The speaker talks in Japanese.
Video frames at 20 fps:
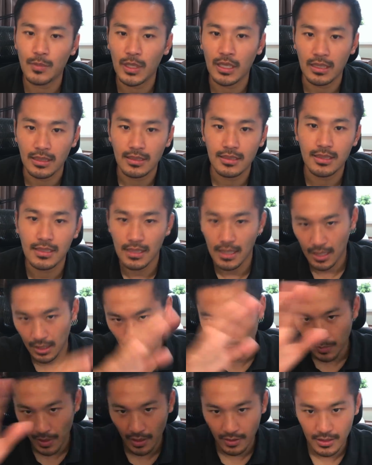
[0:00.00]
CP、あ
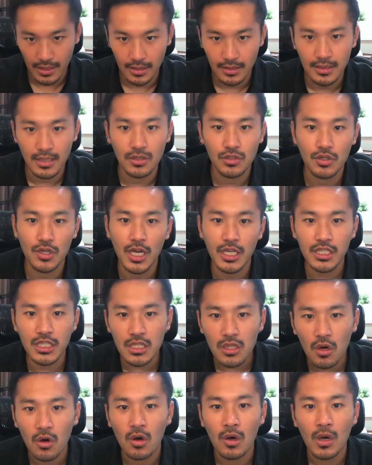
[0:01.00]
の、パワーチャン2018
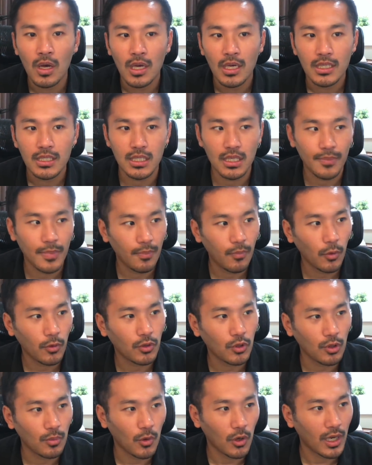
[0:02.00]
の CP
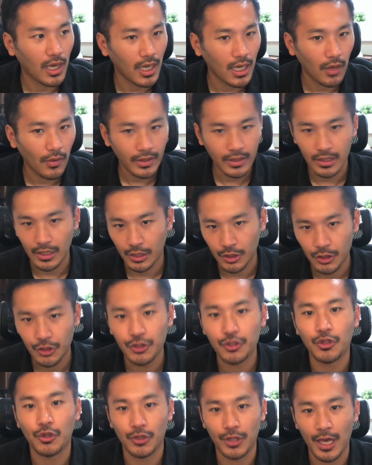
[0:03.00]
ポイントにも関わってく
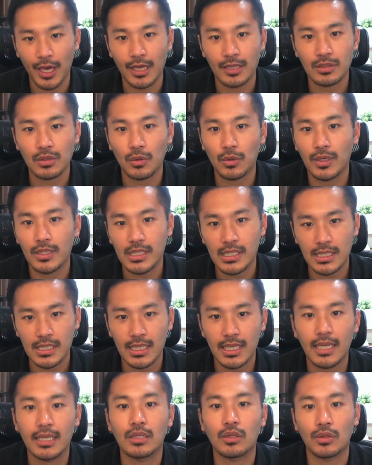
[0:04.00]
るので、そこはしっ
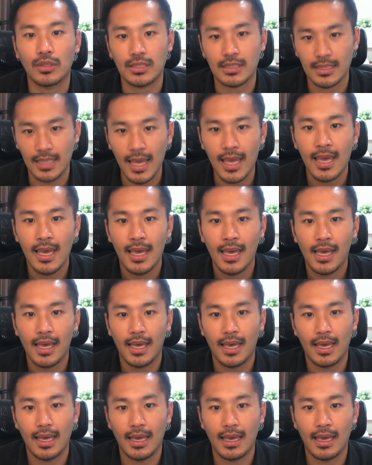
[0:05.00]
かりとですね、
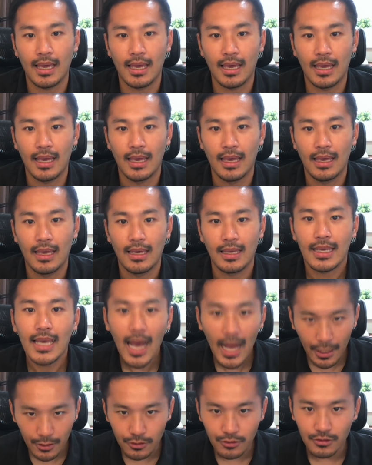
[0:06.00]
えー、
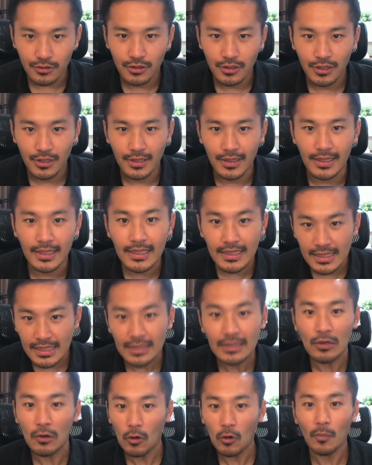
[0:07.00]
やる。意
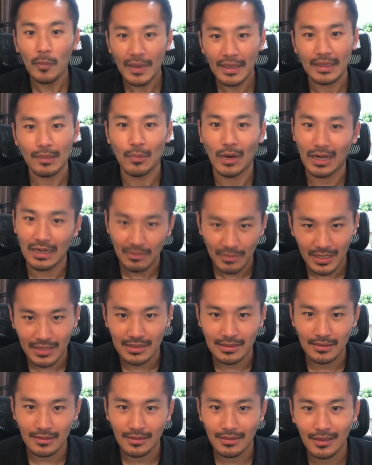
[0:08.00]
思表明でもありま
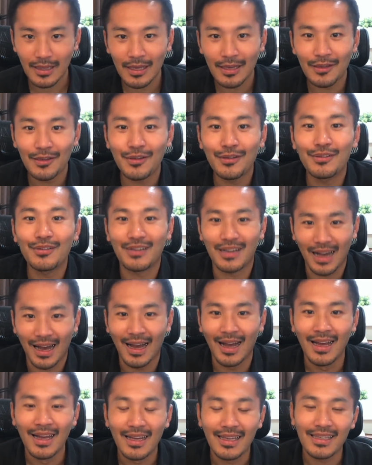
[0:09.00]
す。っていうか、
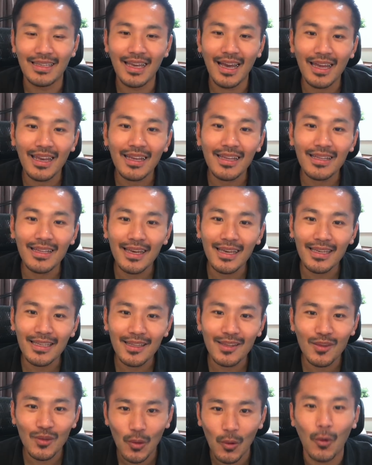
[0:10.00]
やらない
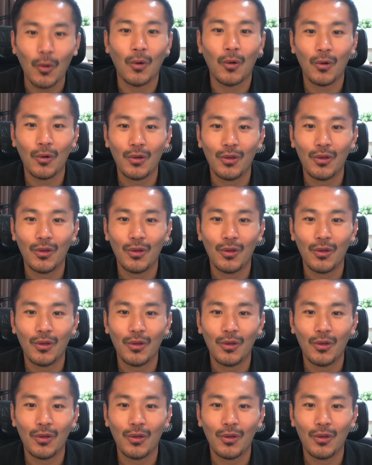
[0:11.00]
と